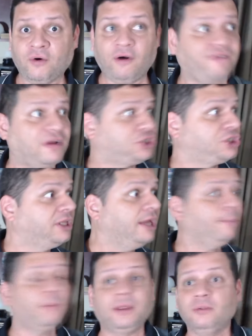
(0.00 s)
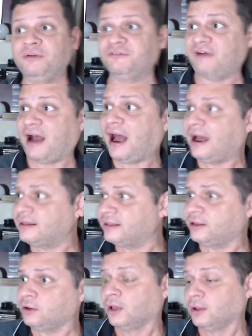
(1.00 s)
Ó, faz tempo que não
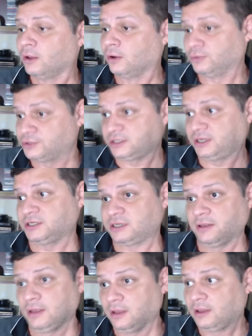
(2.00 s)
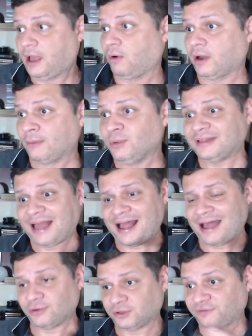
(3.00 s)
invadem. Ou seja, agora
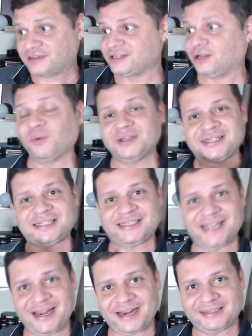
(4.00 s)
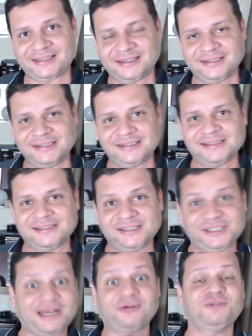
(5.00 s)
mudaram, estão fazendo a coisa certa,
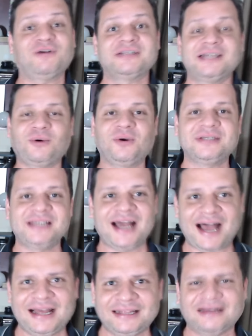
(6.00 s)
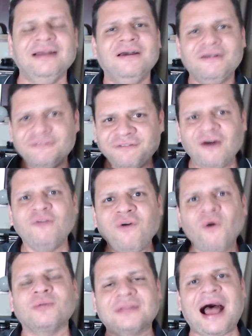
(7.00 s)
deixaram de fazer a coisa errada. Vão
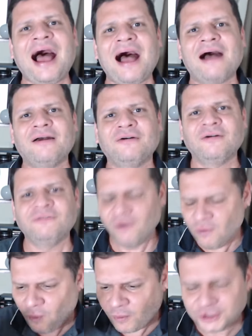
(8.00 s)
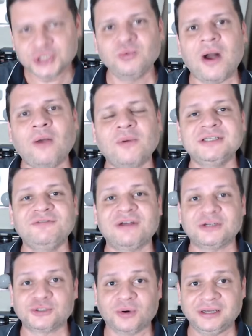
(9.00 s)
voltar, vão continuar com as
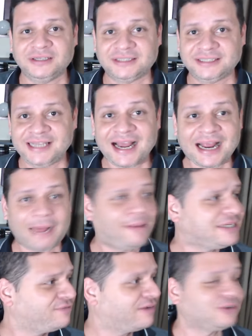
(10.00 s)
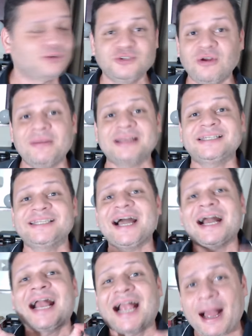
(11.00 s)
invasões. Se acabar as invasões, o MST
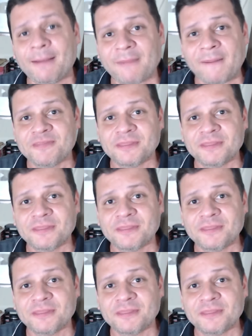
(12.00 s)
acaba.